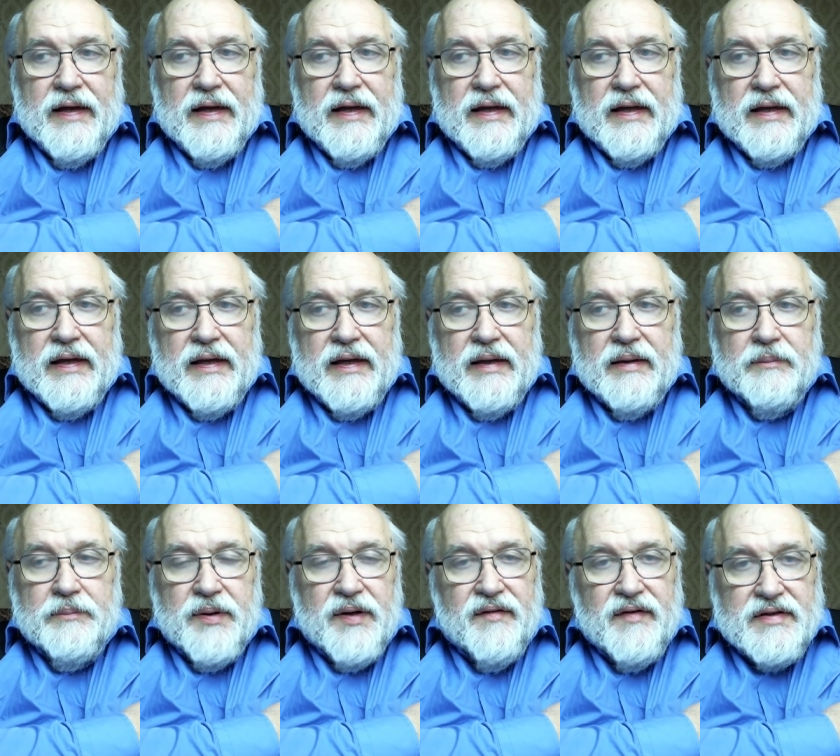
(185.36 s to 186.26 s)
и
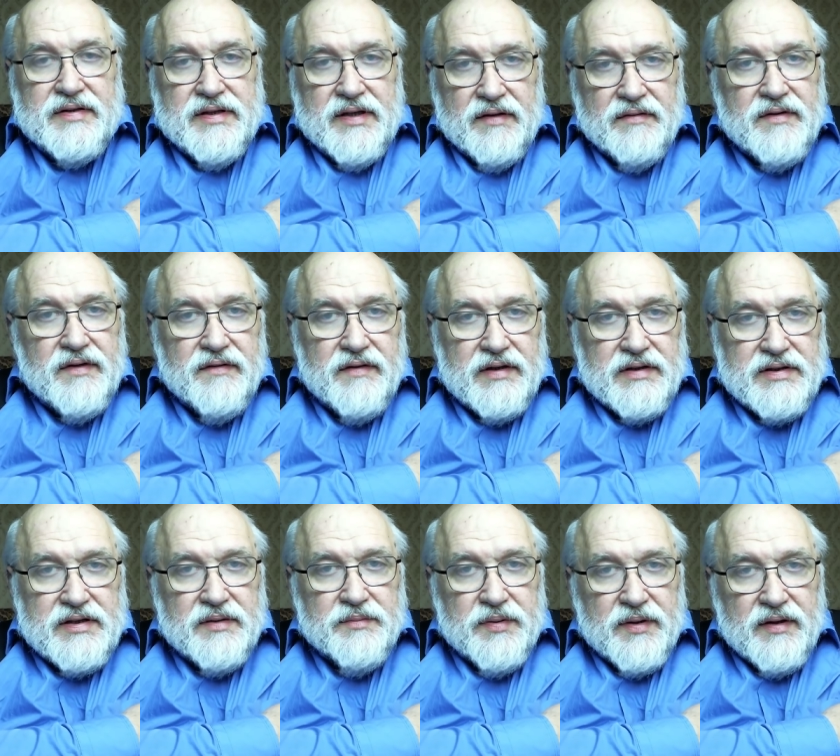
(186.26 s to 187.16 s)
православной
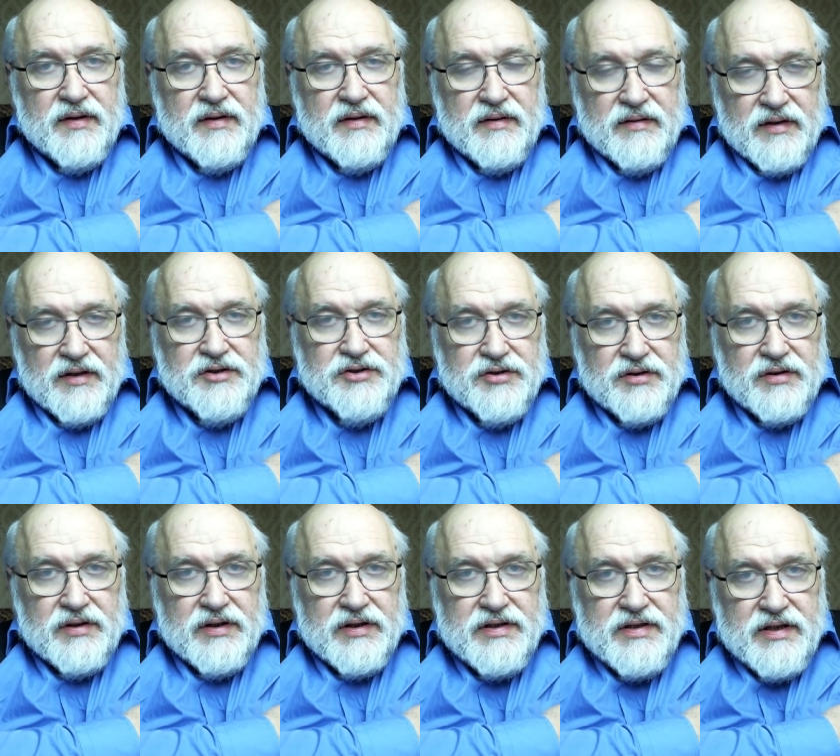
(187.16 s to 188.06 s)
версии значит,
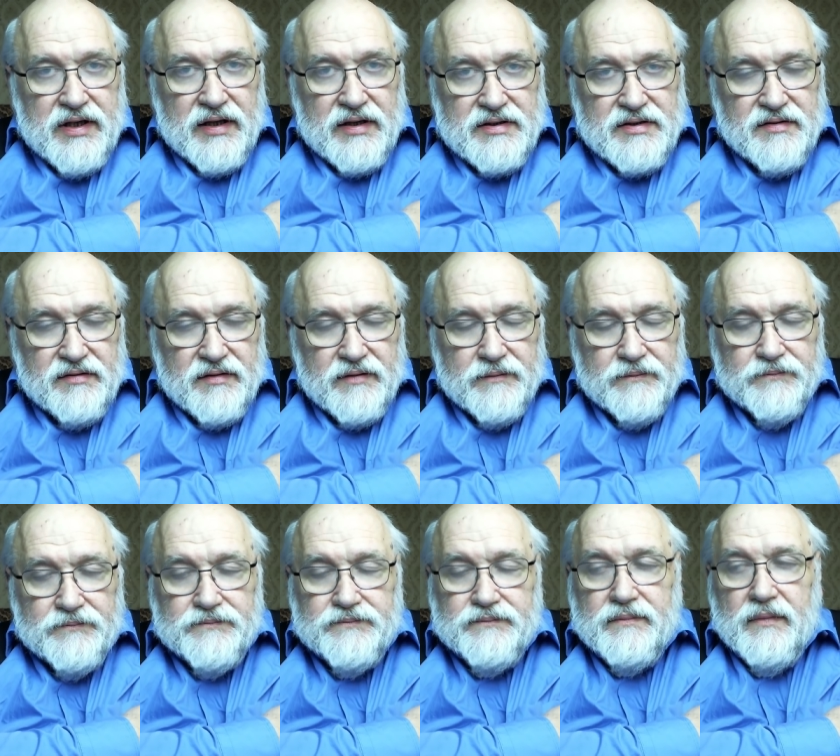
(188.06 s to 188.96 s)
христианства.
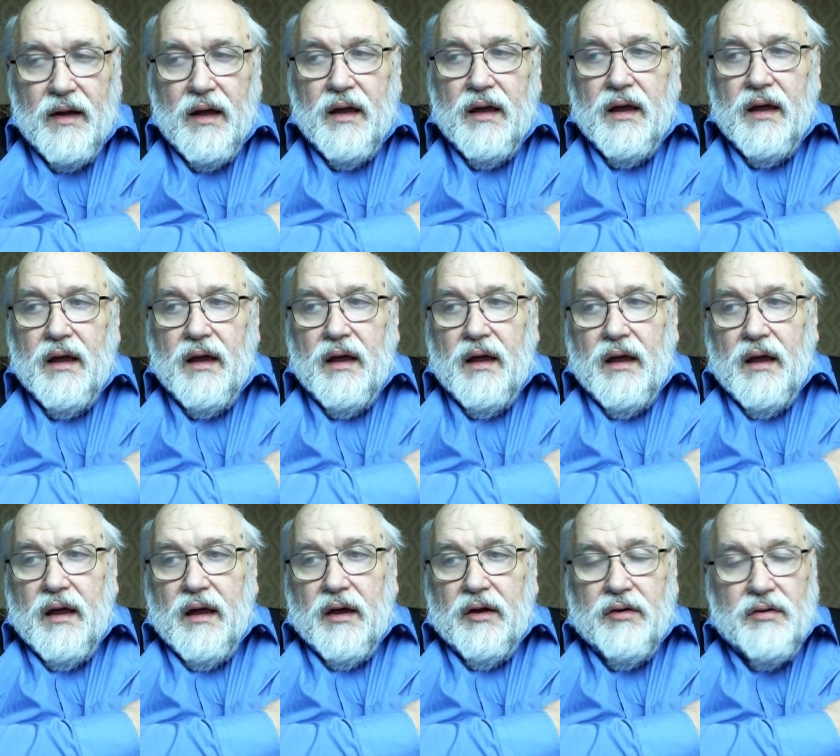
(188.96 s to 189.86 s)

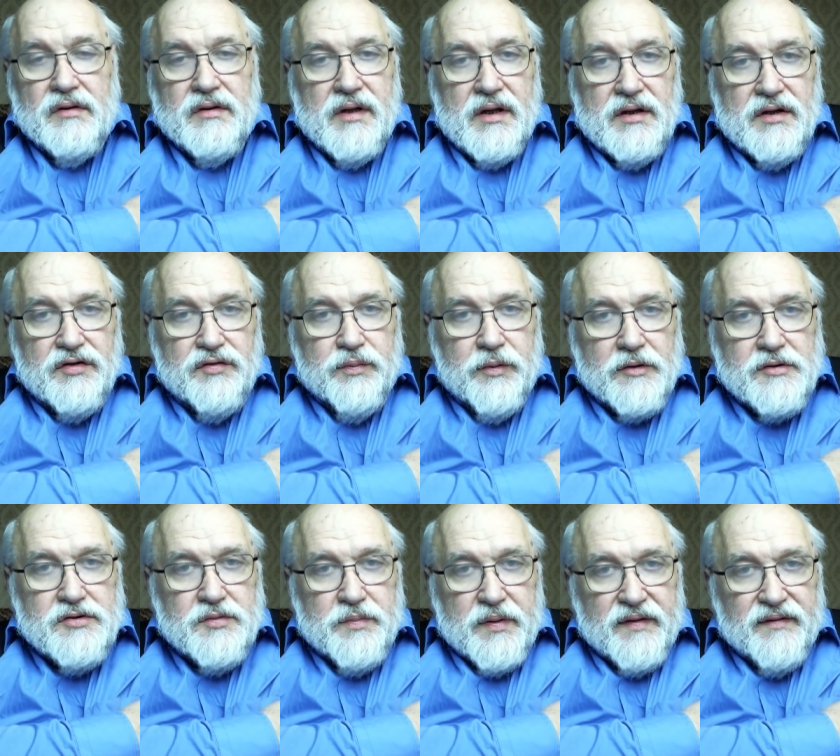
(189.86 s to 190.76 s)
И он делает в
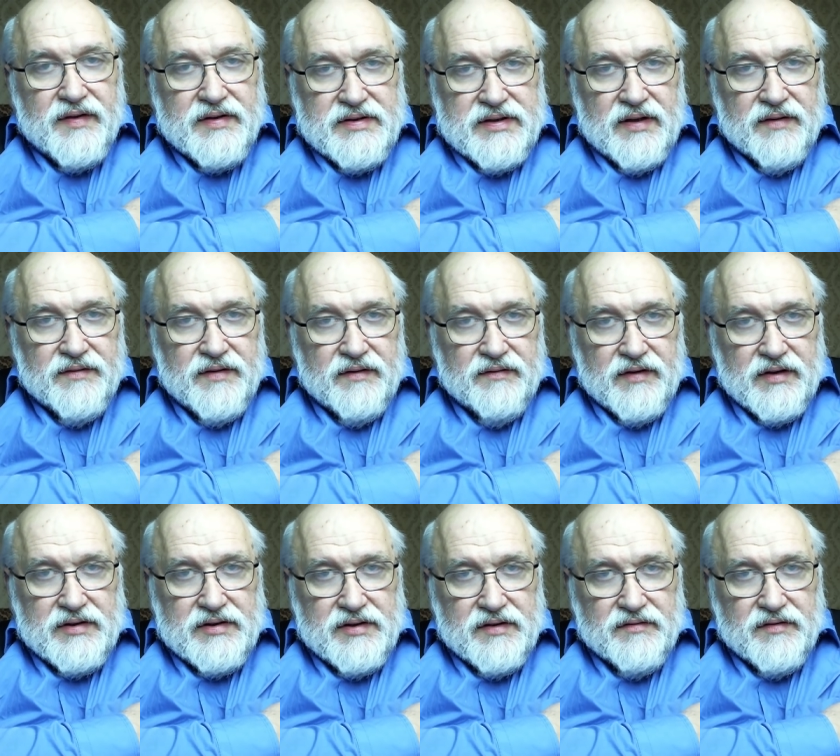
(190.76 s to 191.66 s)
пользу православной
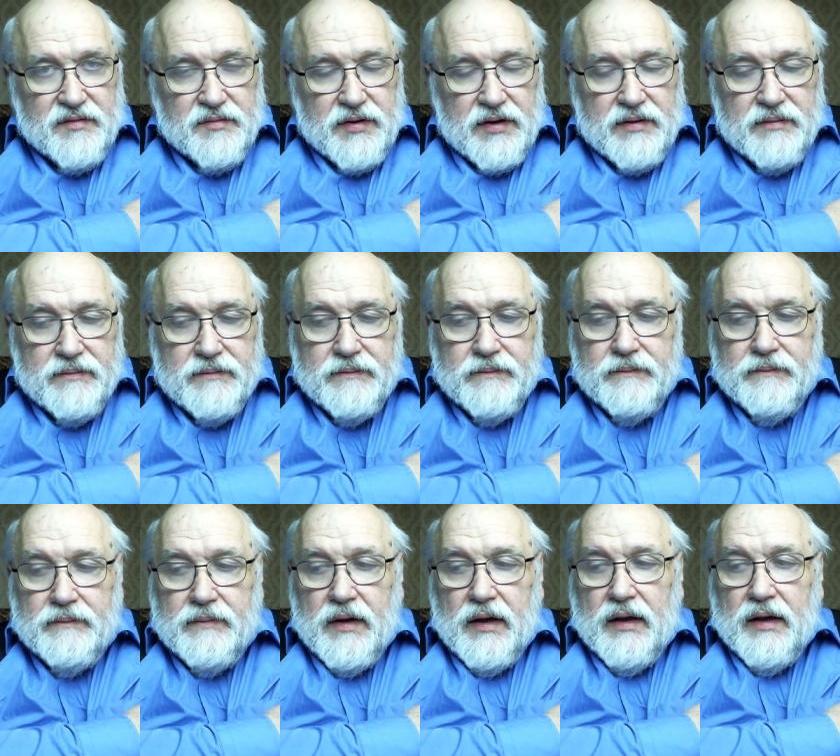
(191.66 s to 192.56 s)
версии выбор.
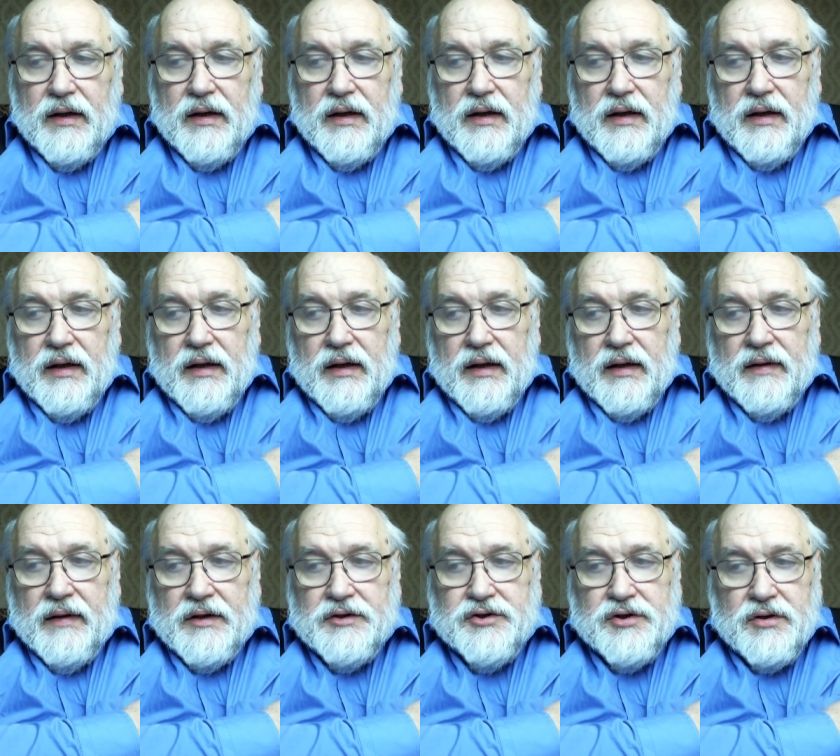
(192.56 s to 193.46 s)

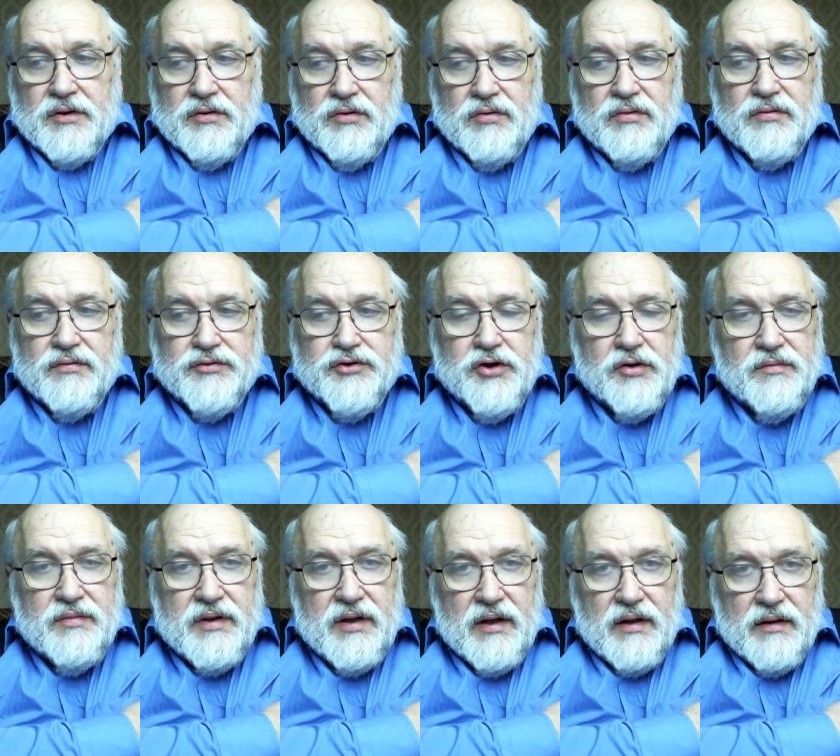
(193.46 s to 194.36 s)
Значит, ну, в
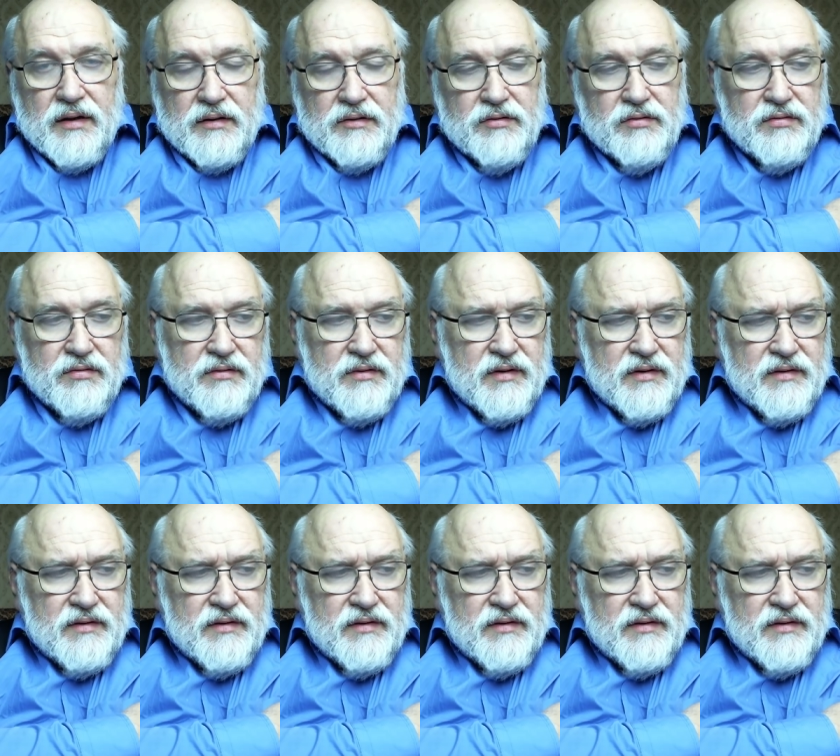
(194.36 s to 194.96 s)
чем дело? Ну,